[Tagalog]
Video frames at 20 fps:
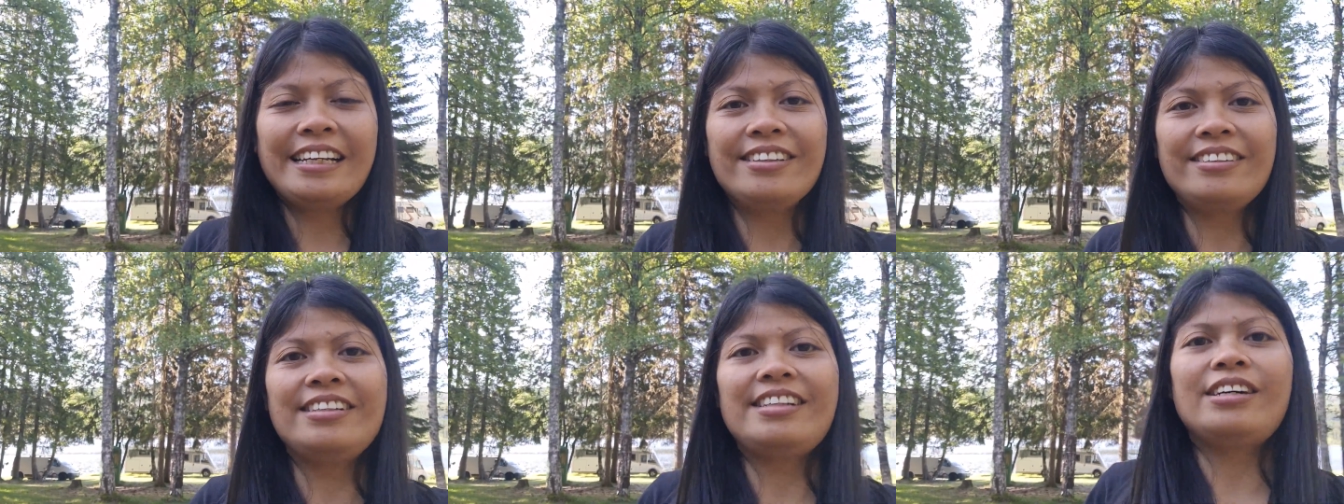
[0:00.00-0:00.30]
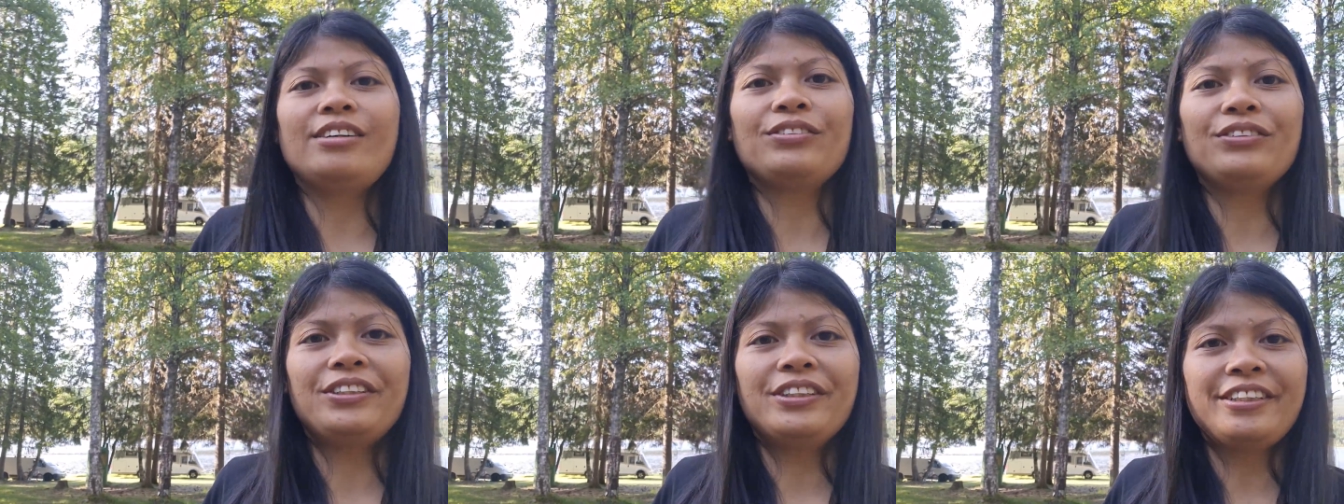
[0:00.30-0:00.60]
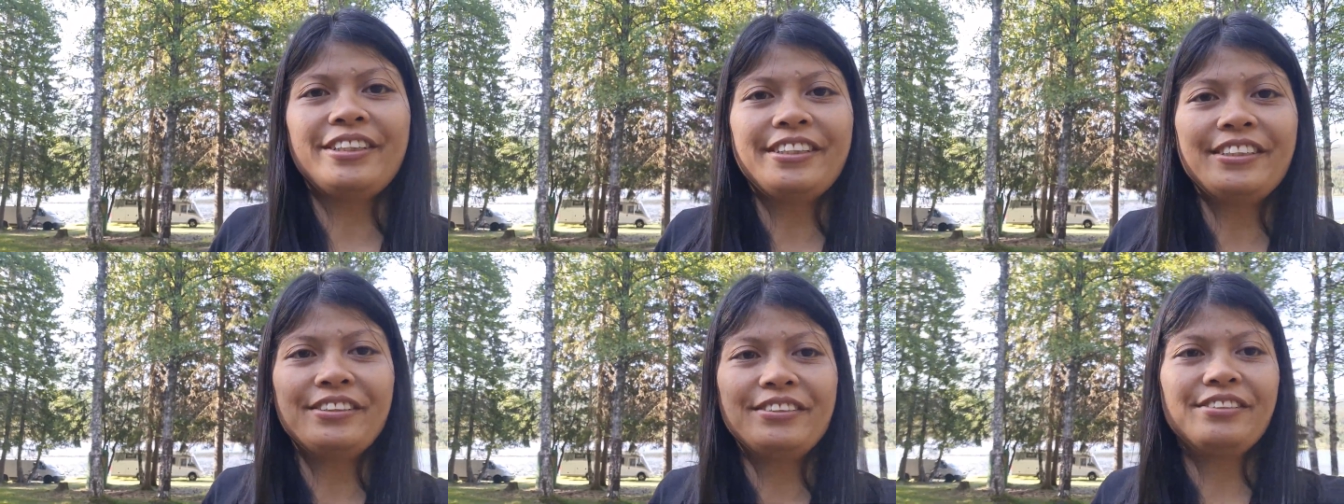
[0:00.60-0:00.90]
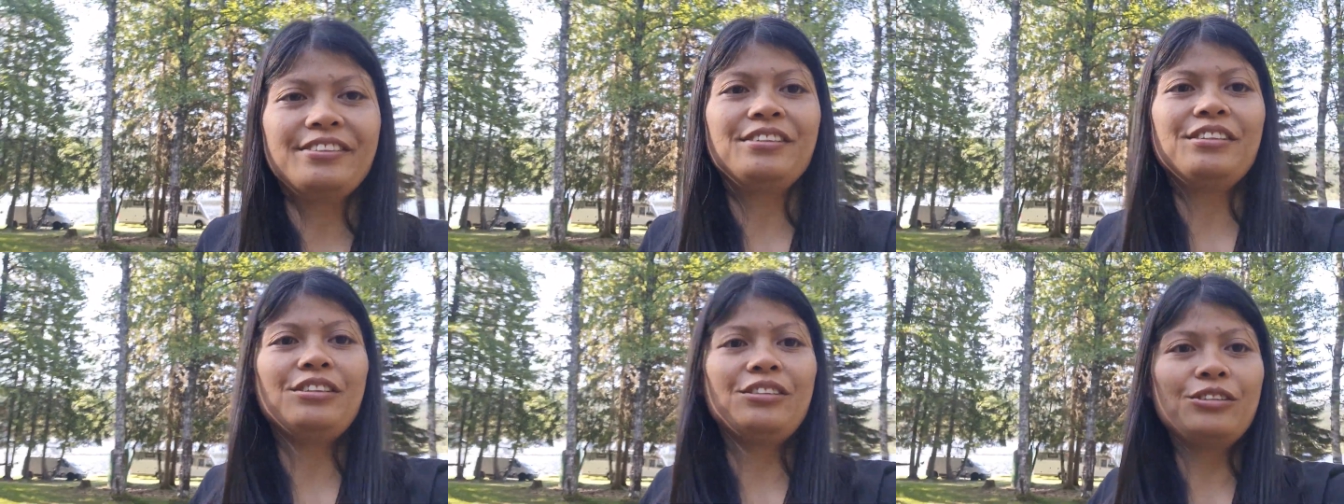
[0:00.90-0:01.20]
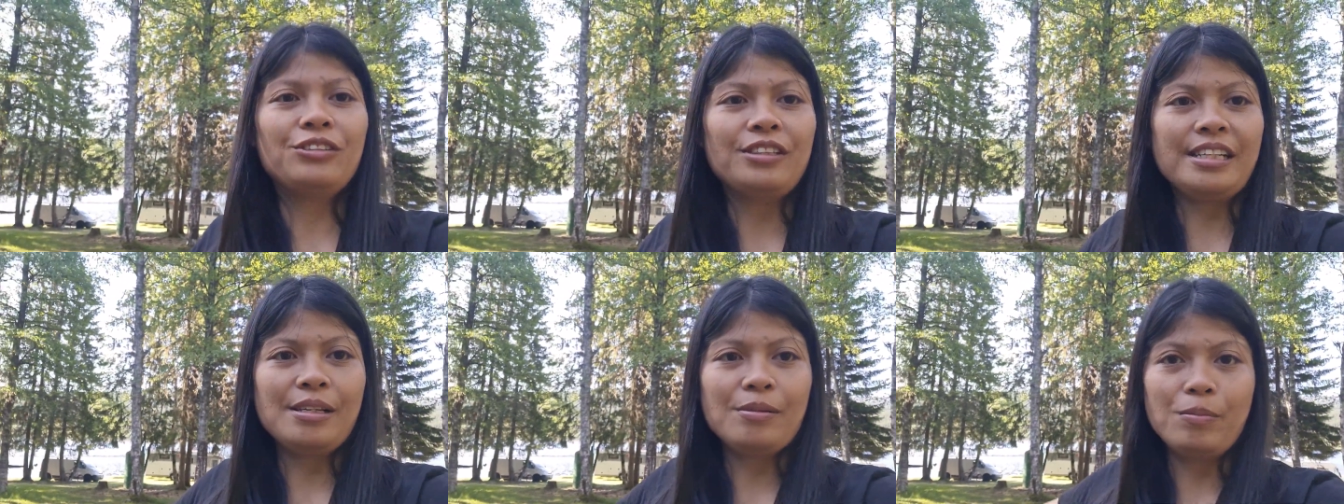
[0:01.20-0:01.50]
good afternoon,
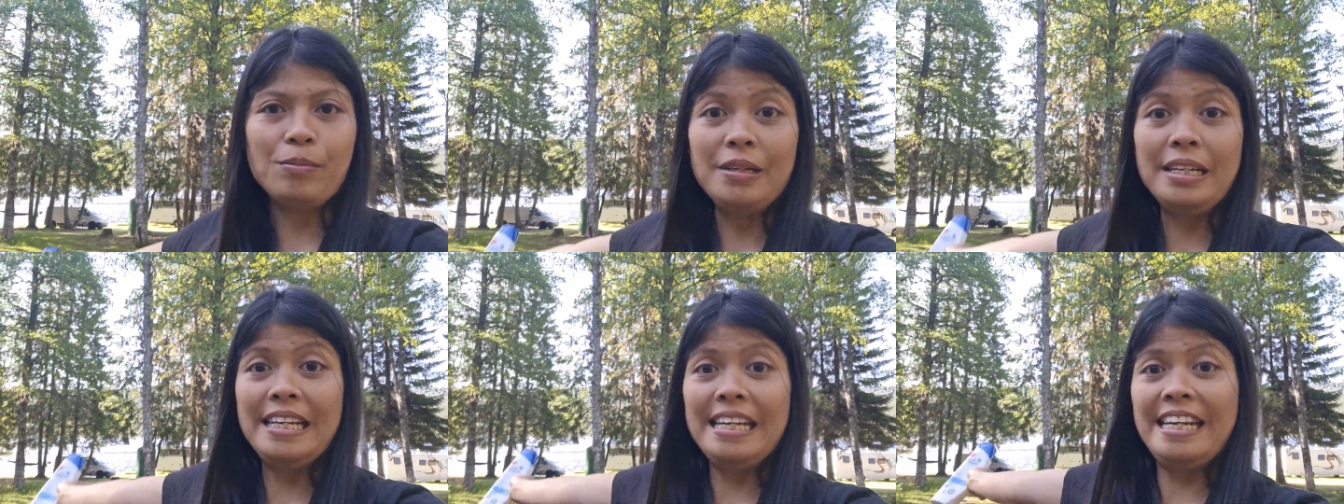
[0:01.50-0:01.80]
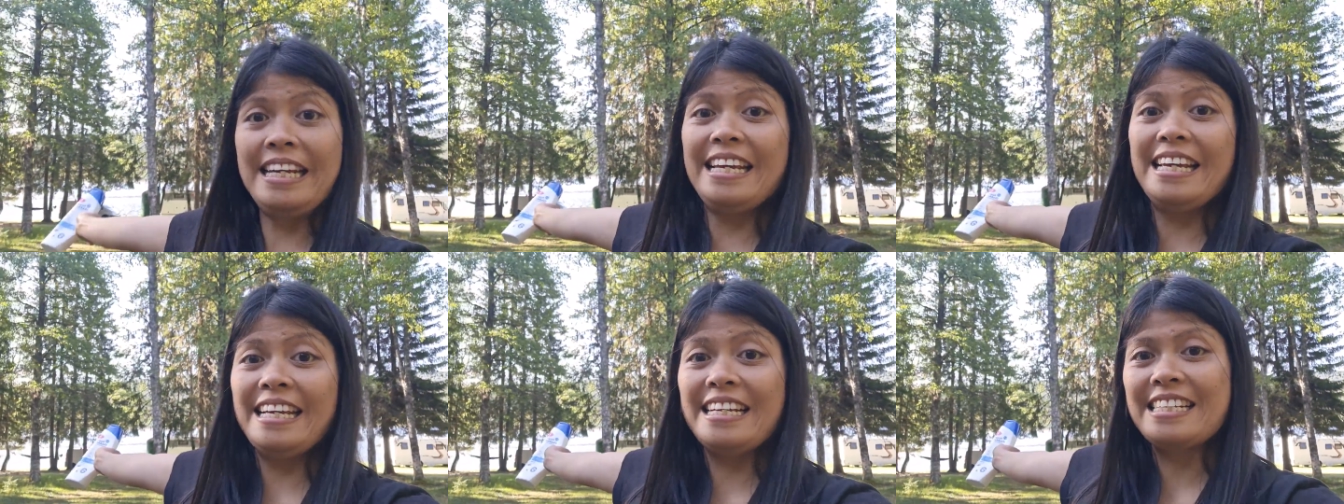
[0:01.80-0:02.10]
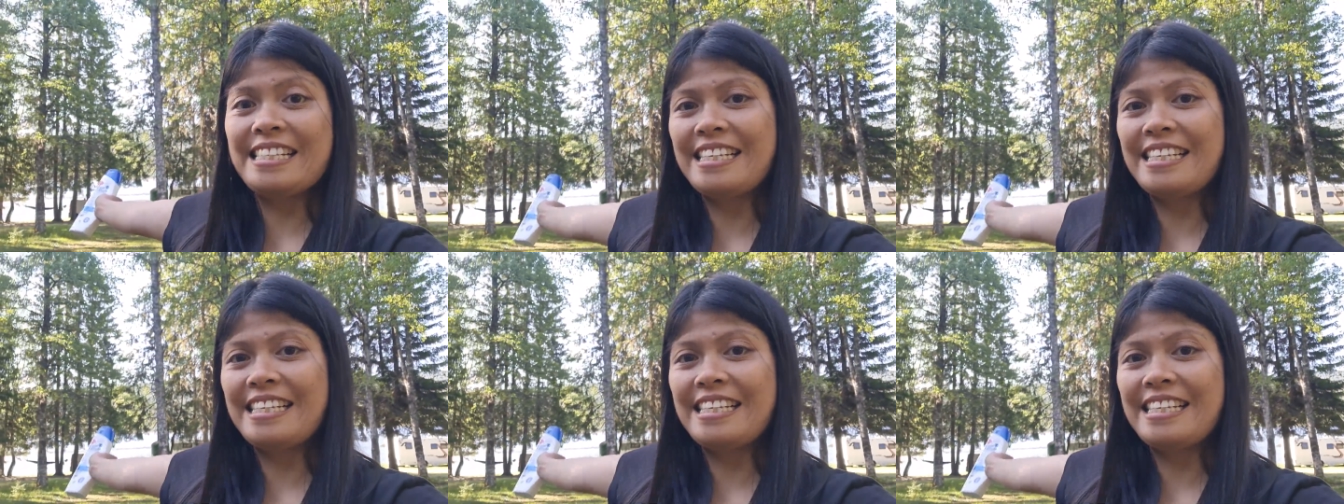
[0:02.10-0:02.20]
good evening